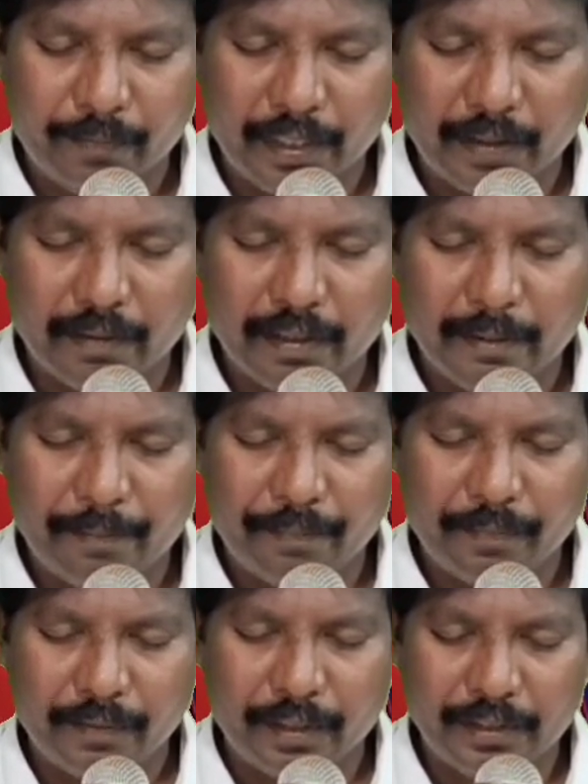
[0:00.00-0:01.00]
దేవా
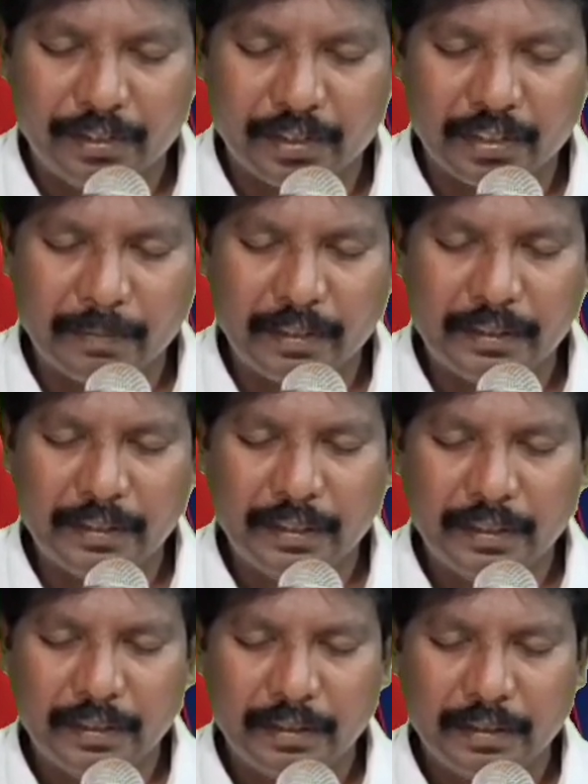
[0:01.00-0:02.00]
నీ చిత్తమైతే
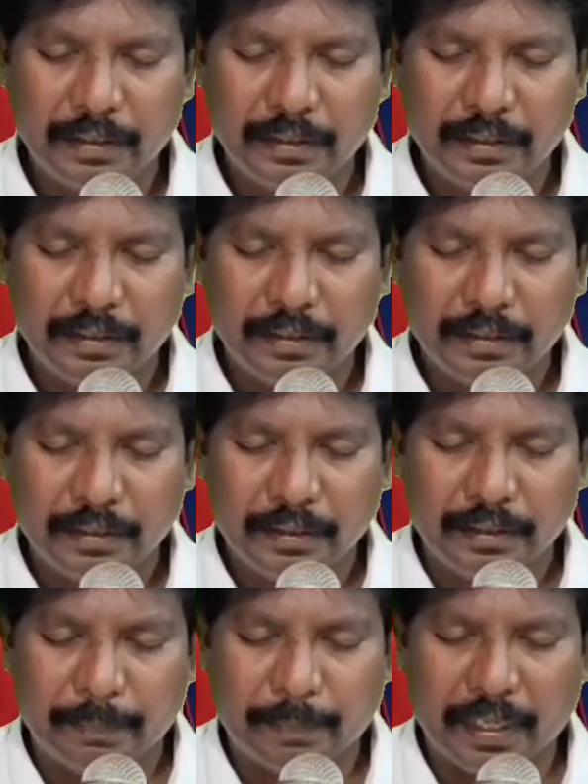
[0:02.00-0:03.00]

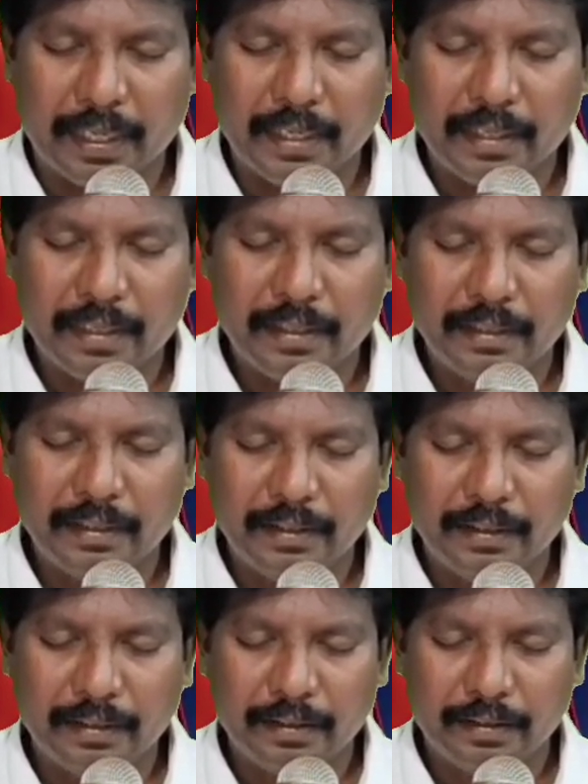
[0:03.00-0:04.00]
ఈ ప్రాంగణాన్ని
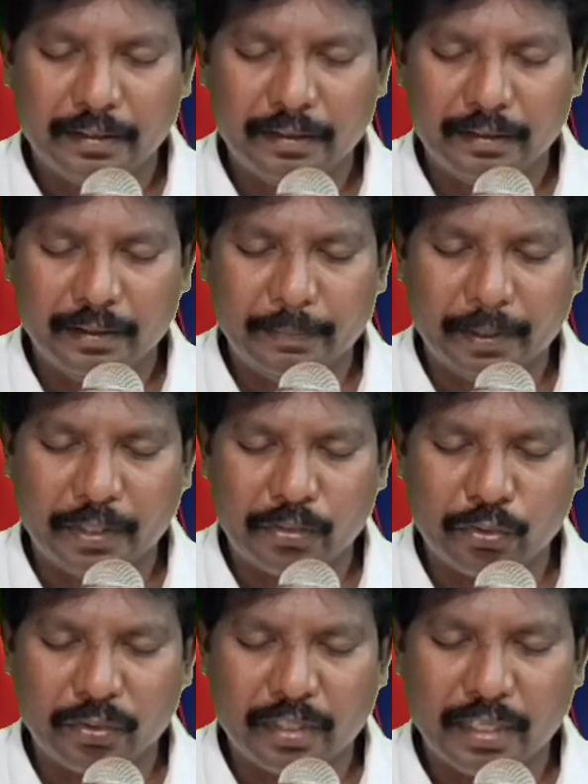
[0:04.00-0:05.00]
నీ
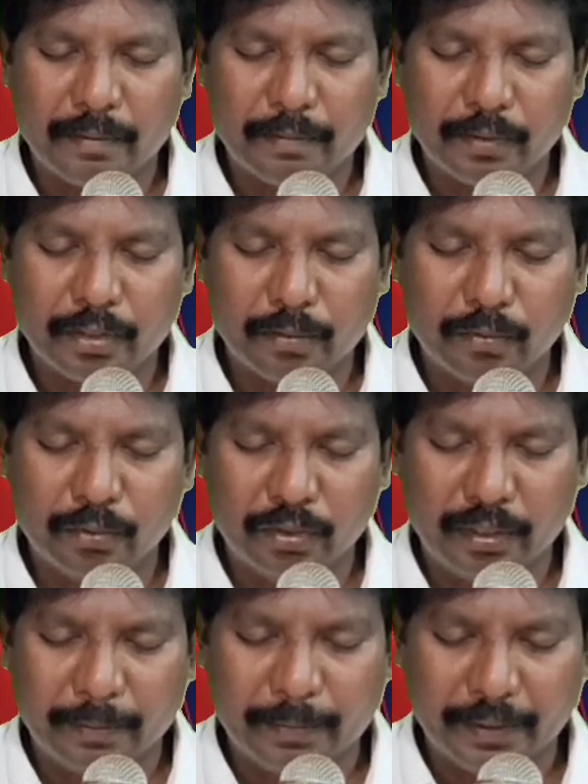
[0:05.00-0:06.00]
పరిశుద్ధ ఆత్మతో ముందు
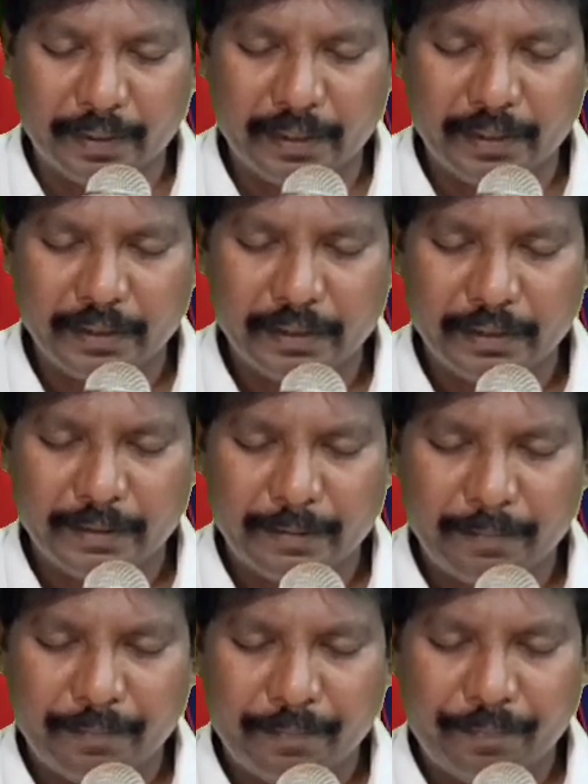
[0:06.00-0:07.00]
నింపండి
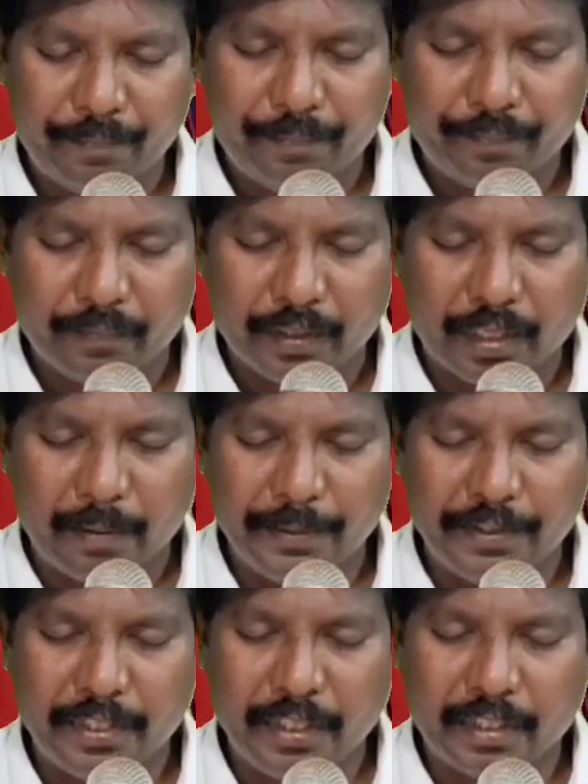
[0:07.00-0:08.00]

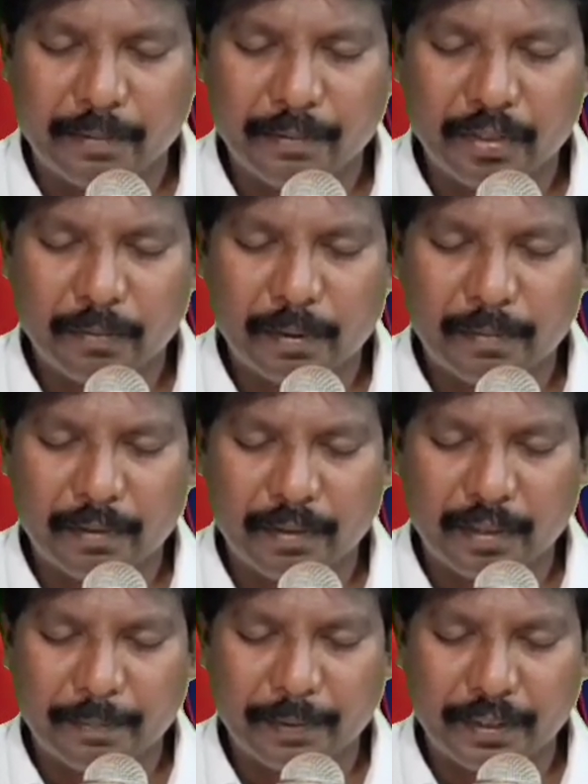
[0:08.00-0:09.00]
అభిషేకంతో
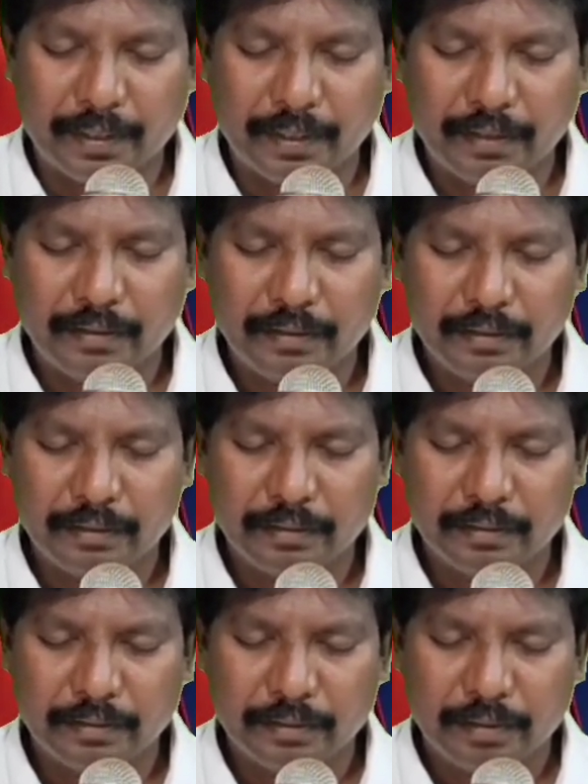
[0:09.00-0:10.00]
మమ్మల్ని నింపండి
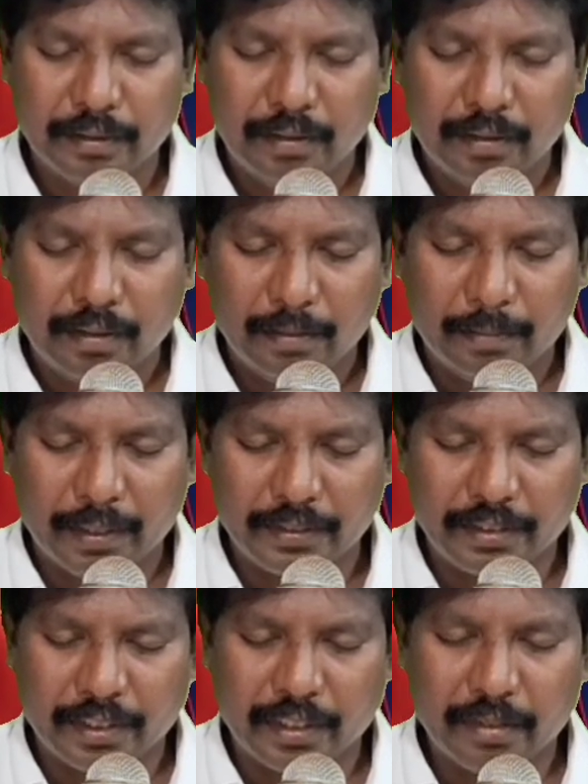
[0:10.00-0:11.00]
మా
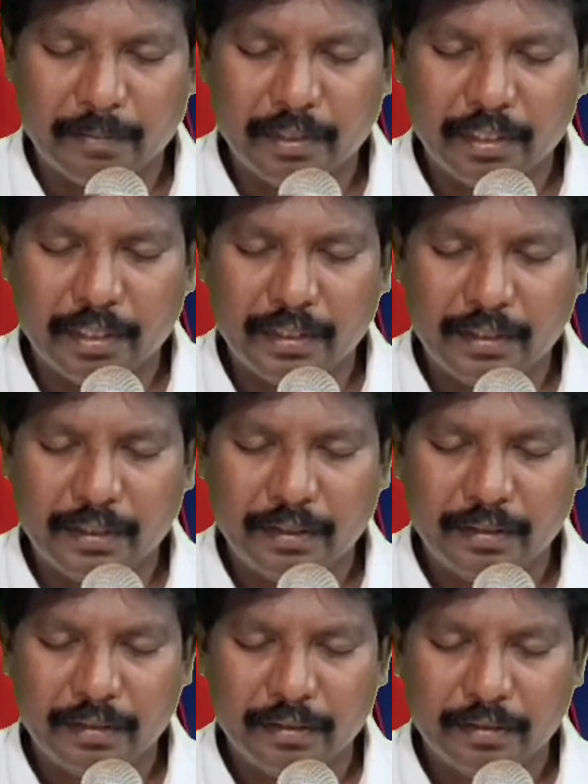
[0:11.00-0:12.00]
శరీరంలో కానీ
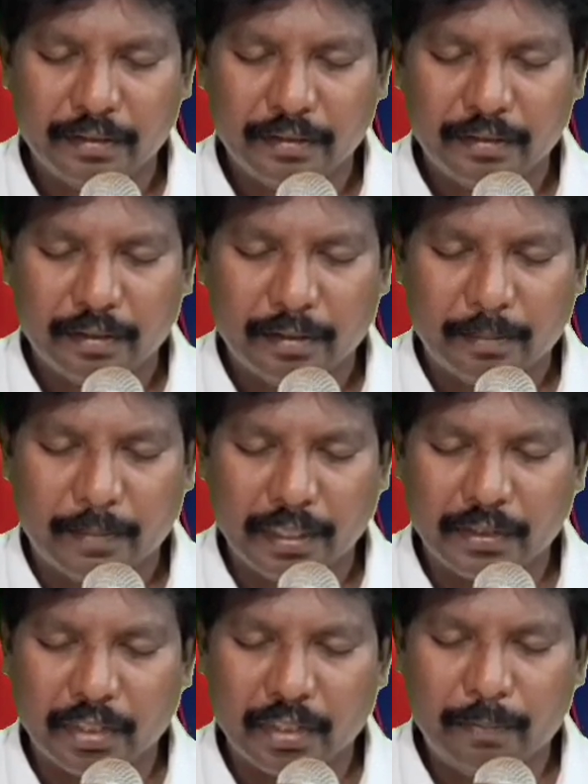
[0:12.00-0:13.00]
మా
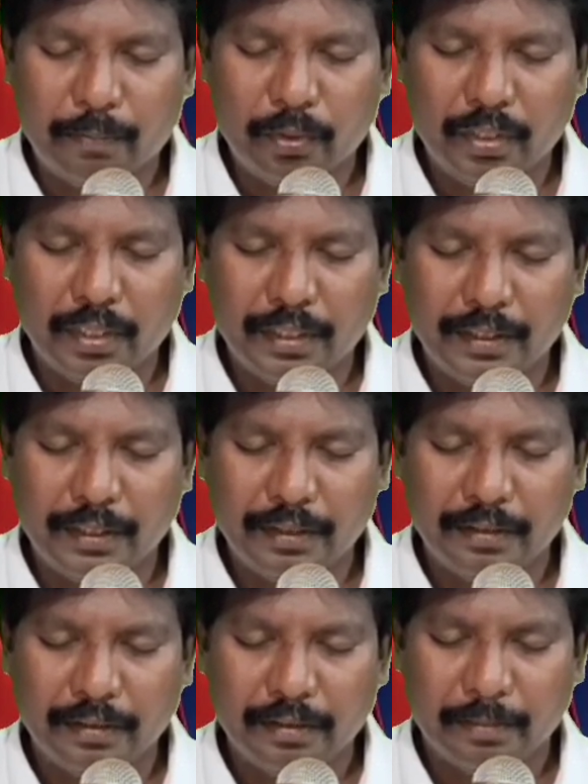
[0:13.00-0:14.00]
తలంపులు కానీ
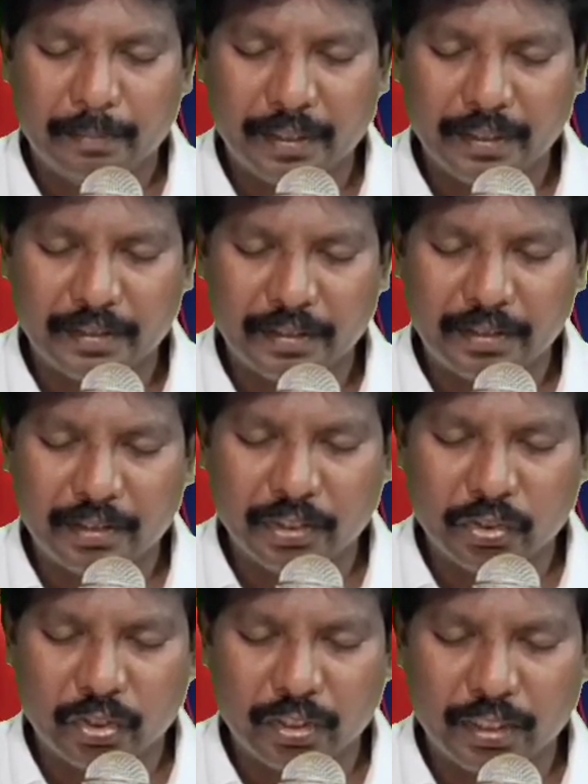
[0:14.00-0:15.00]
మా
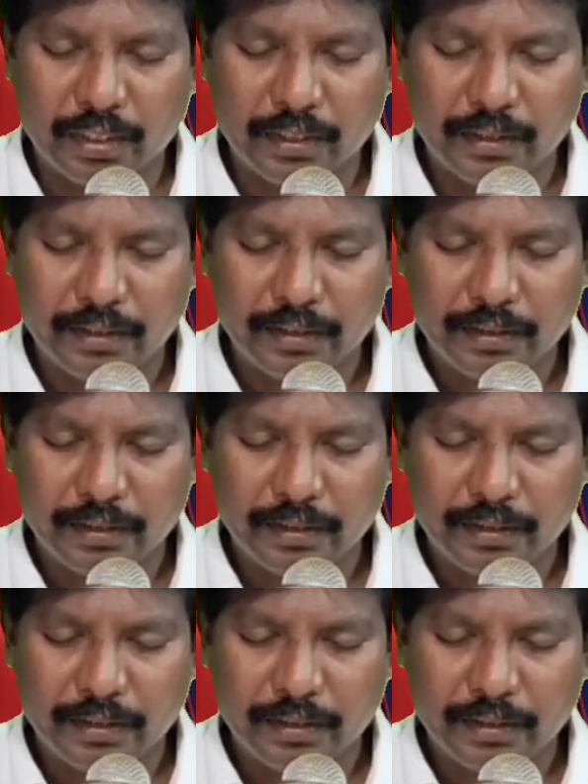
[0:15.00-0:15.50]
స్థితిగతులు కానీ